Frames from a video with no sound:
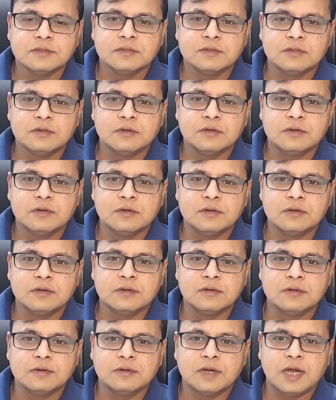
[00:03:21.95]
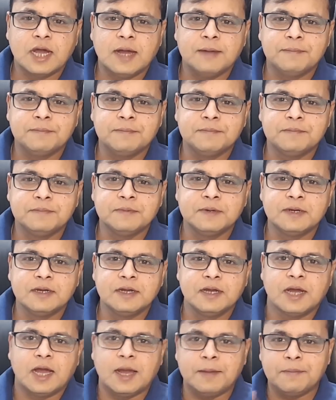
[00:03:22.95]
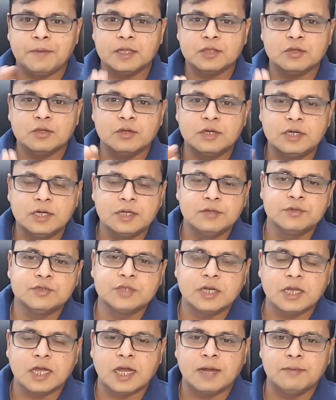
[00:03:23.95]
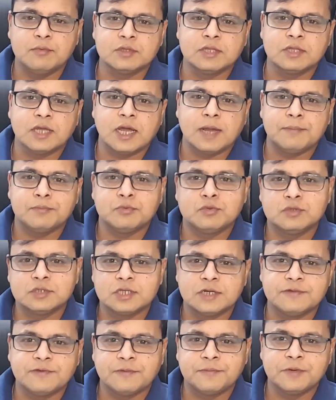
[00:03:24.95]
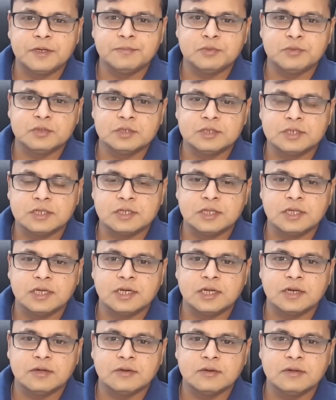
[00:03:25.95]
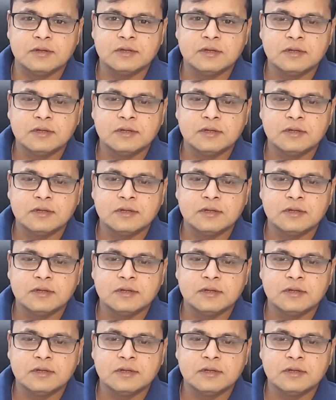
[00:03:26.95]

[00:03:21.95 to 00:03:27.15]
तो आप आपका तो इंडिविजुअल काम होता है आप तो सिर्फ अपनी पोजीशन देख रहे हो